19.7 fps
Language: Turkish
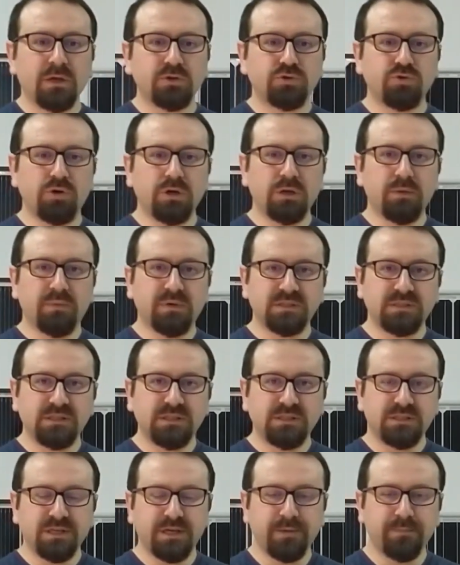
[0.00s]
Şöyle
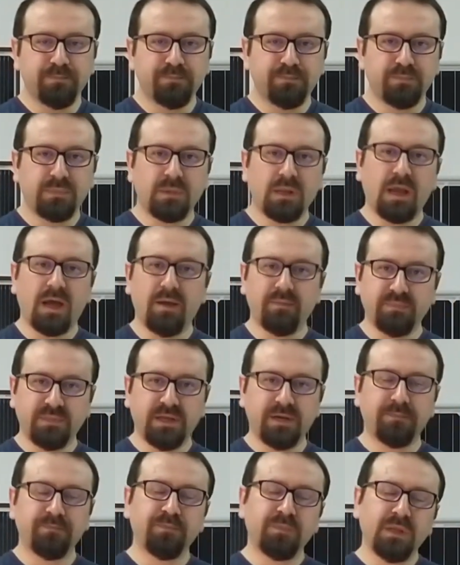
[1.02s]
basitçe hem
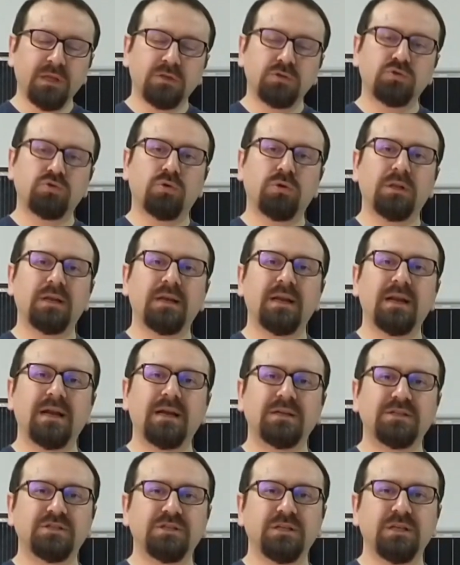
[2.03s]
de solar
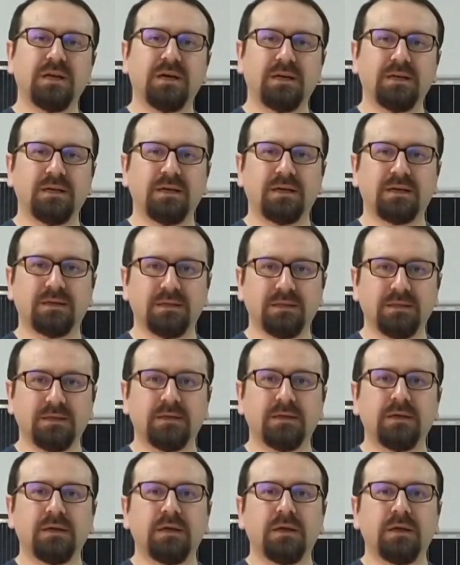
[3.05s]
enerji ile alakalı